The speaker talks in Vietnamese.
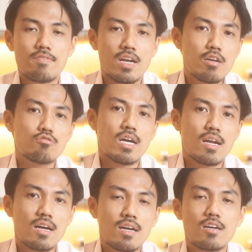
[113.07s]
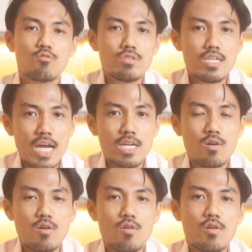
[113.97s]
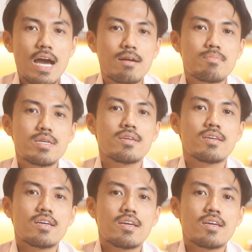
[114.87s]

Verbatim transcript: và liệu rằng là các công ty này nó có đang bị